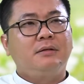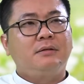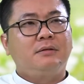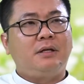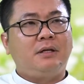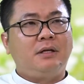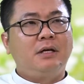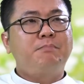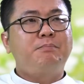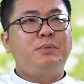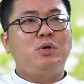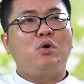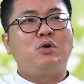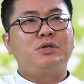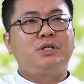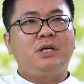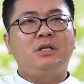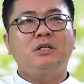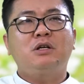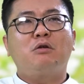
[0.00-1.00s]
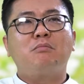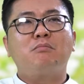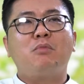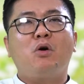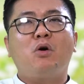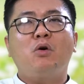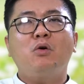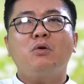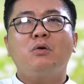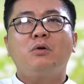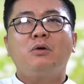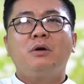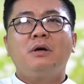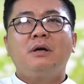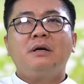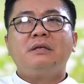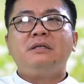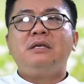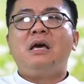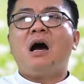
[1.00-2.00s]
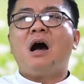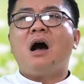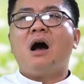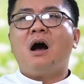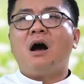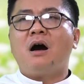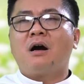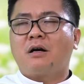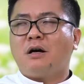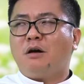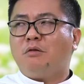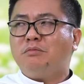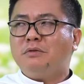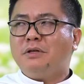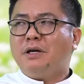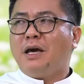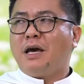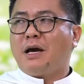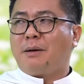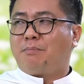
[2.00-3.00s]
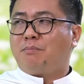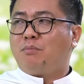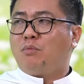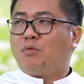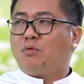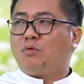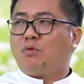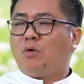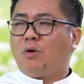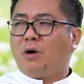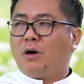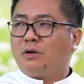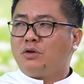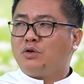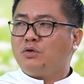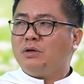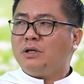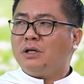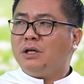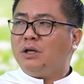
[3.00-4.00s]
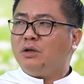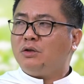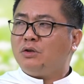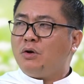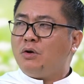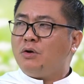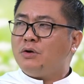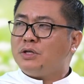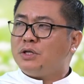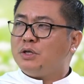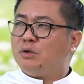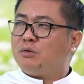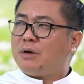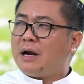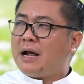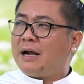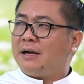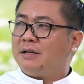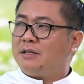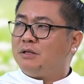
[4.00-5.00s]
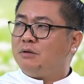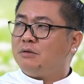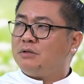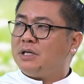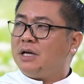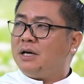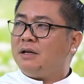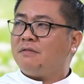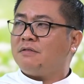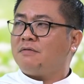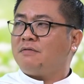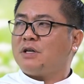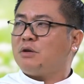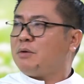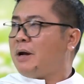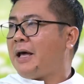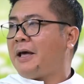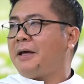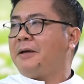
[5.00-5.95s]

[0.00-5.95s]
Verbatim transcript: thì Đức Pio 9 công bố nhờ công nghiệp của Chúa Kitô chịu nạn chịu chết sau này